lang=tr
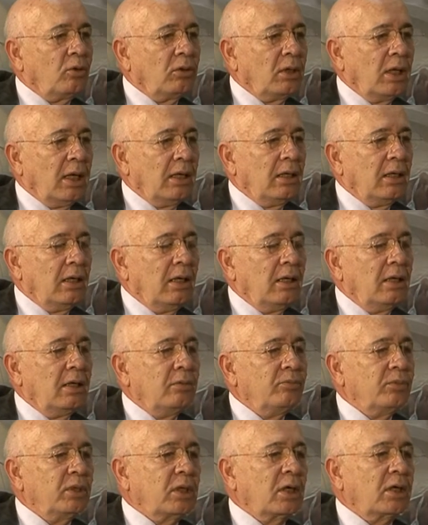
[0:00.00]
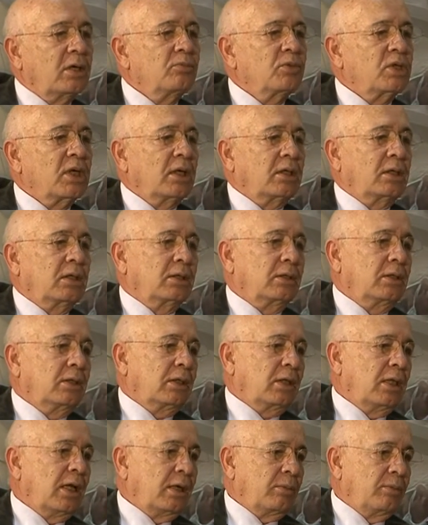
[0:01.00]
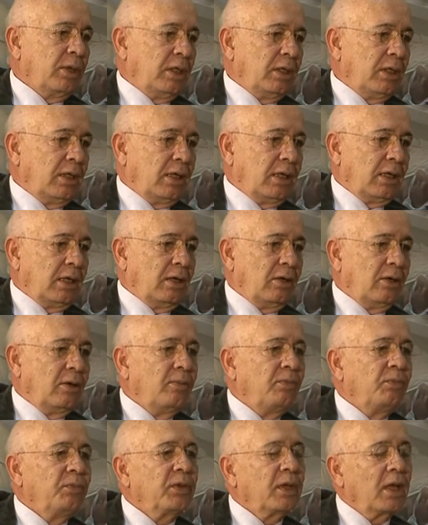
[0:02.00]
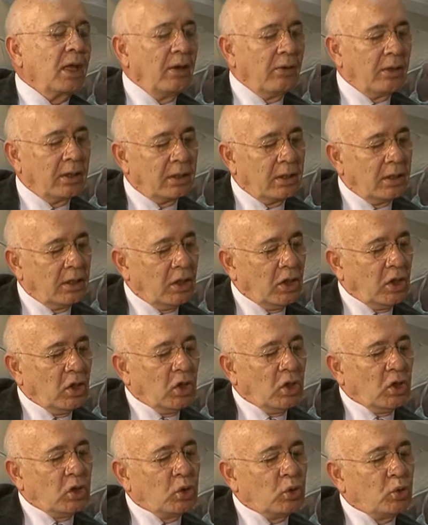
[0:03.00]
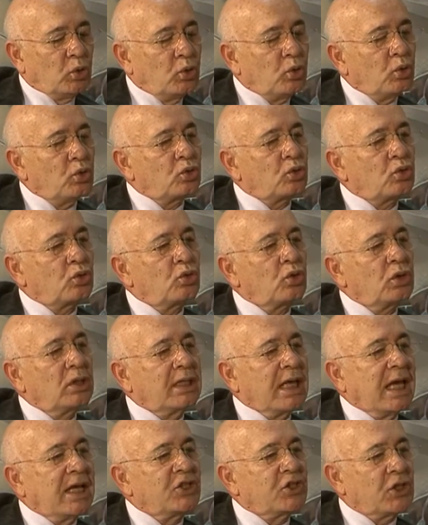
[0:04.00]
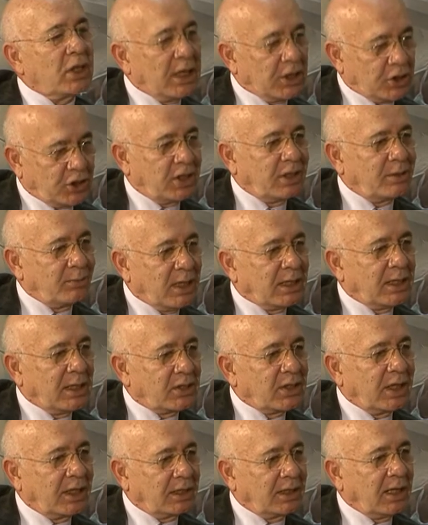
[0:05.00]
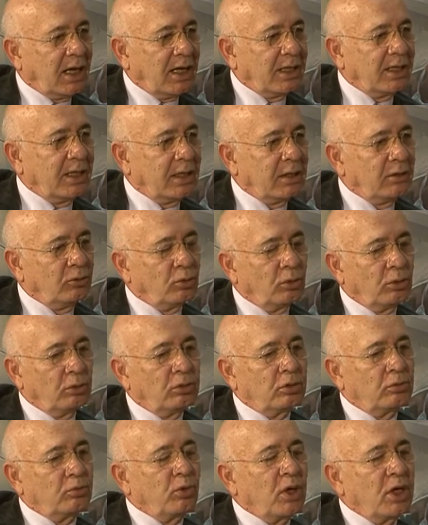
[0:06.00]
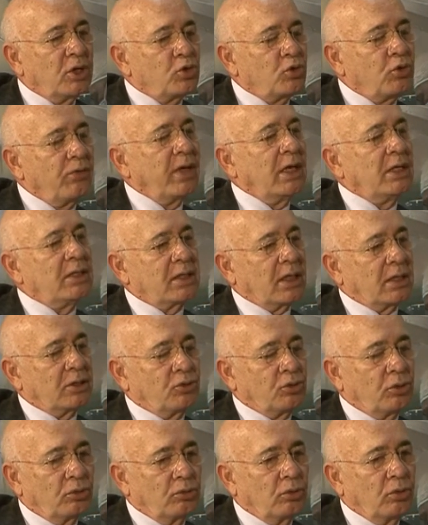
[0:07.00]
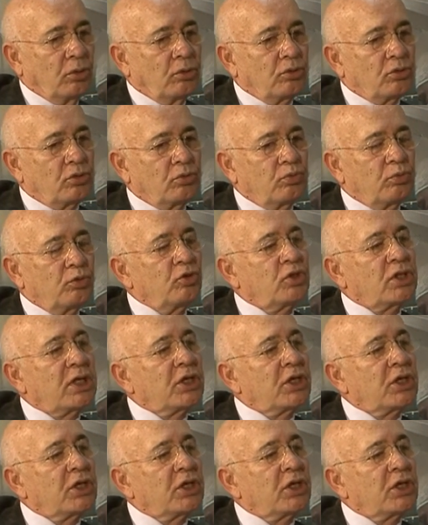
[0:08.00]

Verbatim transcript: olayla bir takım sarkıklıklar mevcut. Yüz germeden evet. bahsediyoruz. Yüz gençleştirme desek daha yerinde olur. Buna juvenizasyon diyoruz. Bunun